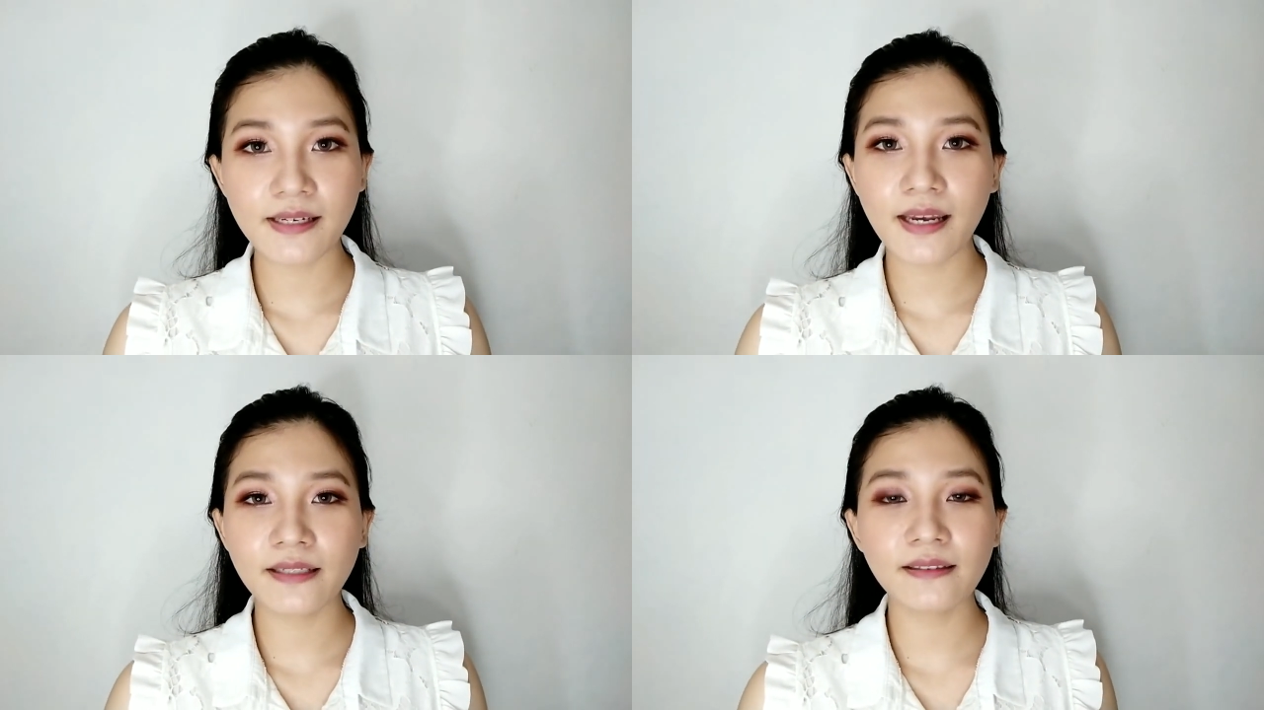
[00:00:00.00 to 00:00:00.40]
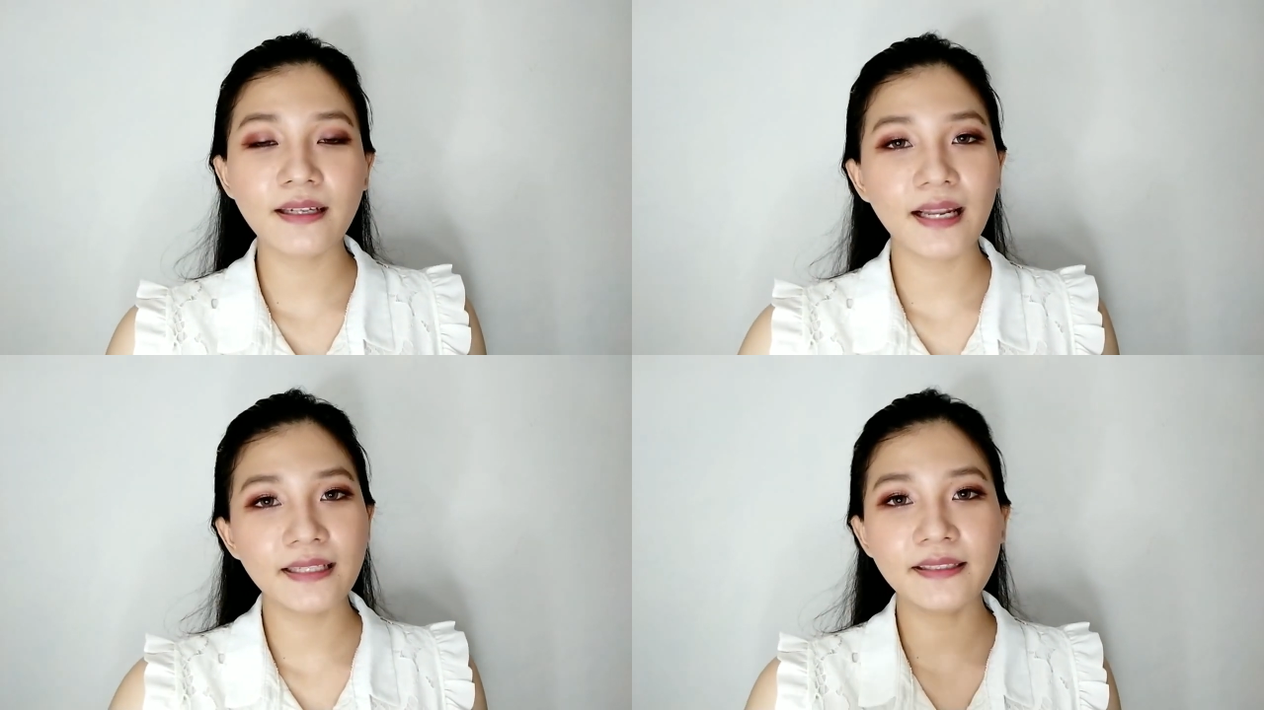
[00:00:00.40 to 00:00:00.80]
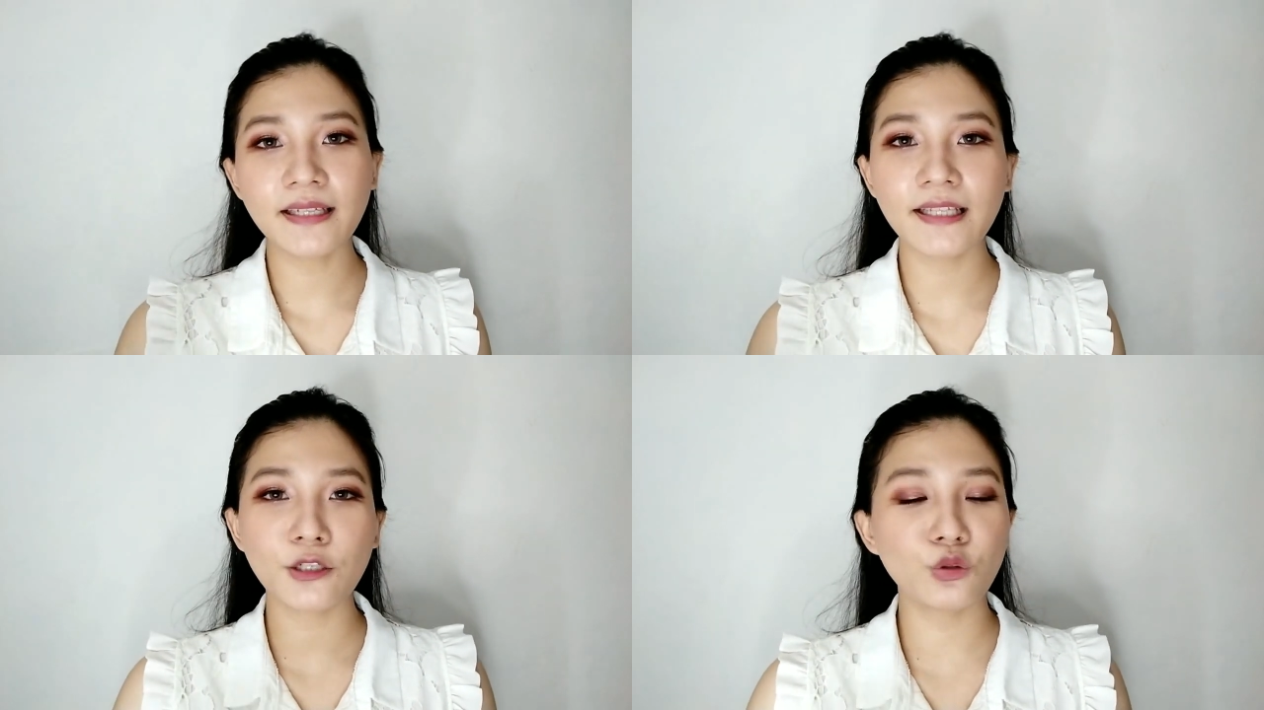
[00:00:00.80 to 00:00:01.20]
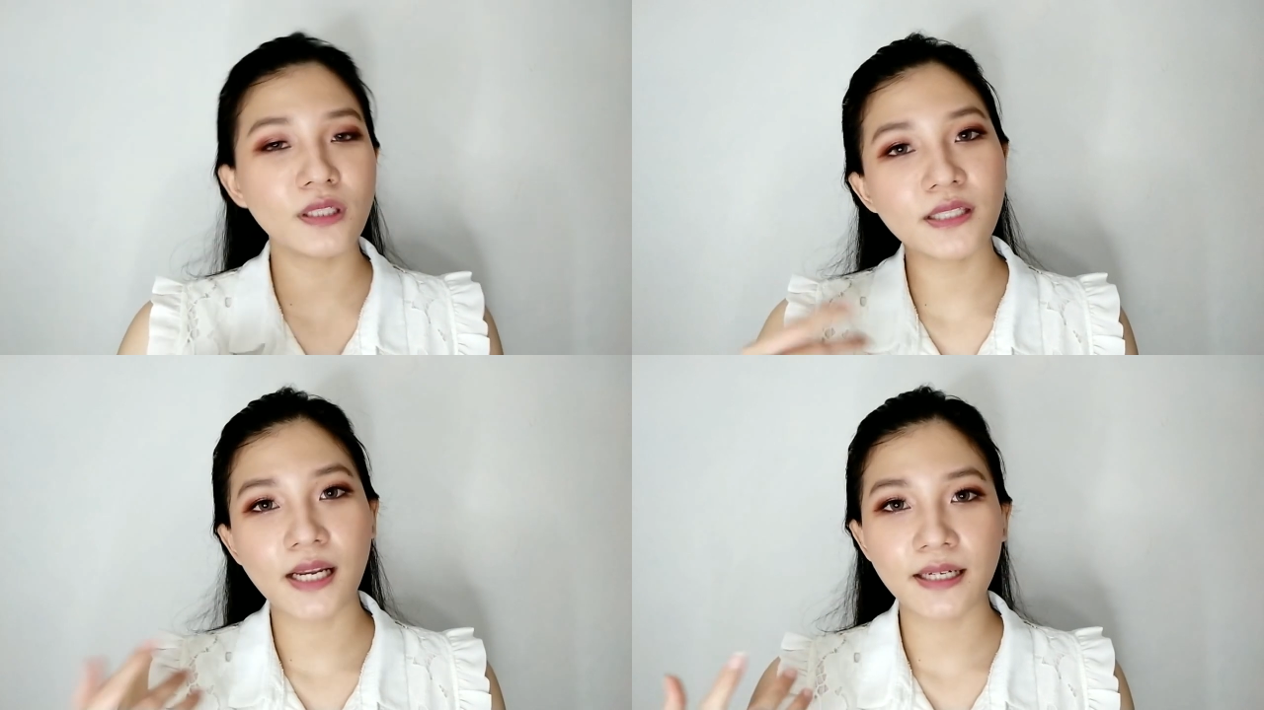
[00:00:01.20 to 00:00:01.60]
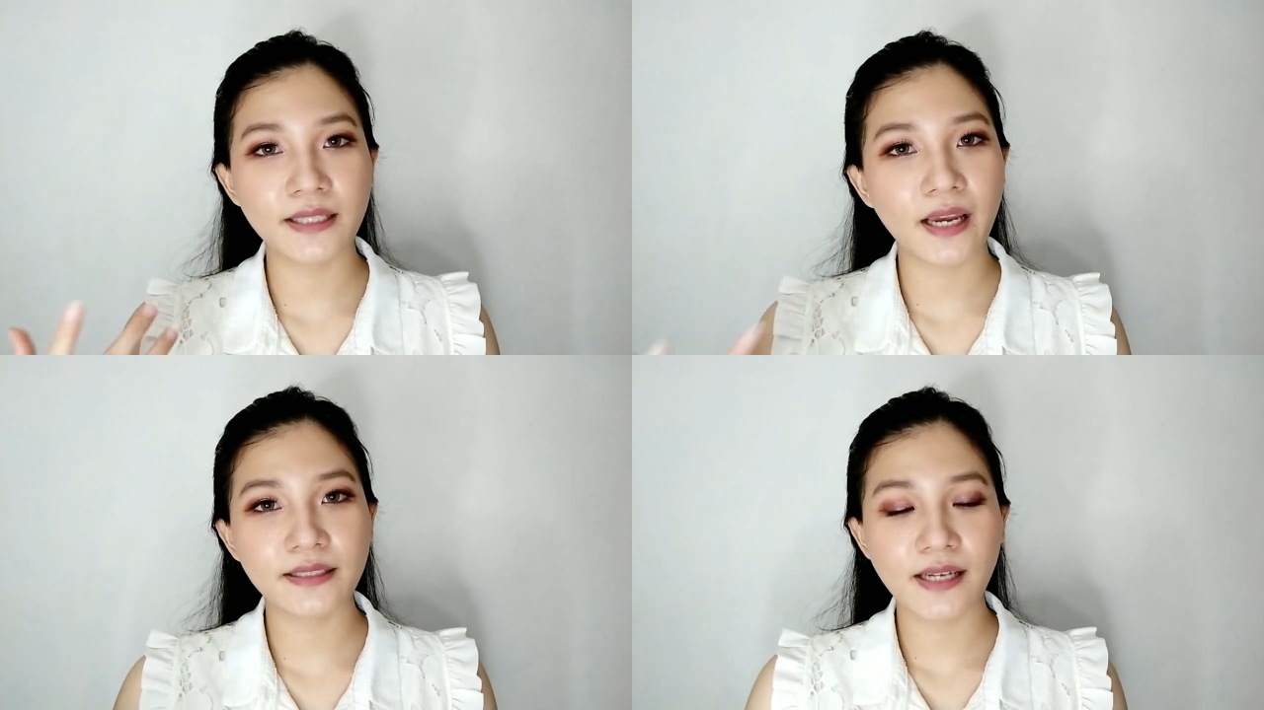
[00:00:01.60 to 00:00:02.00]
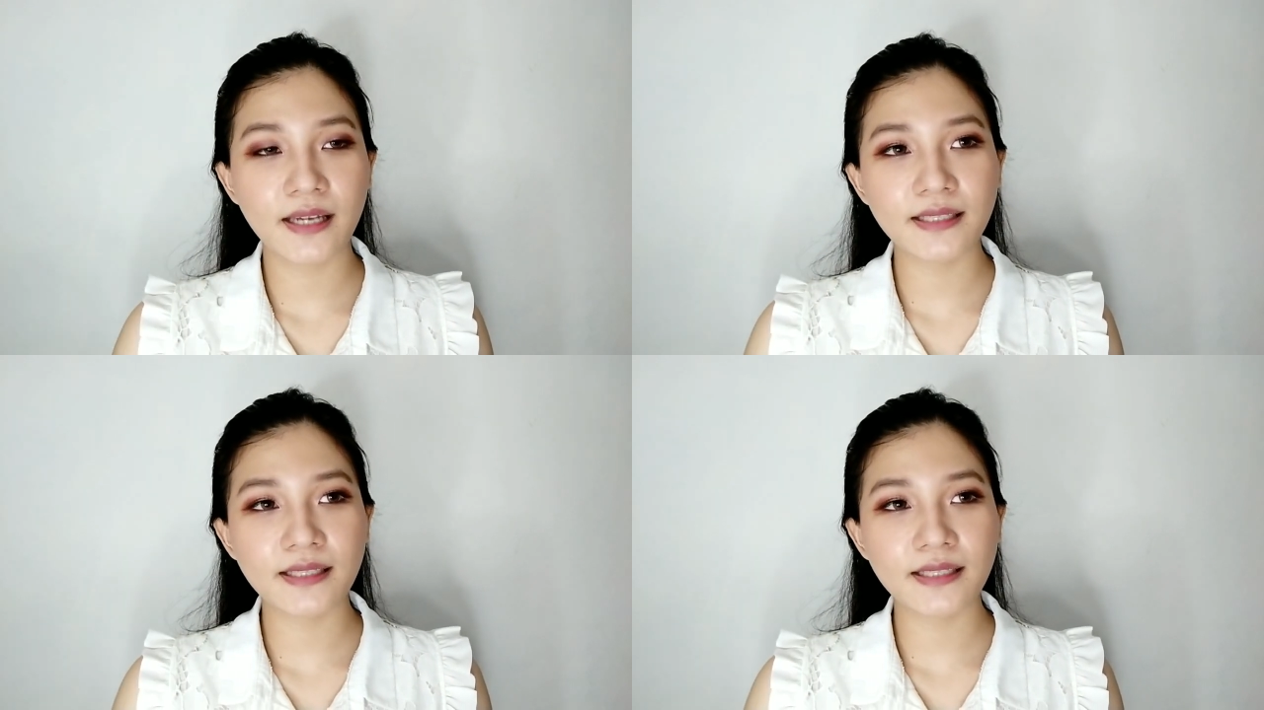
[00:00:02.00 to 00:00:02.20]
dan kalian tinggal ikuti caranya aja.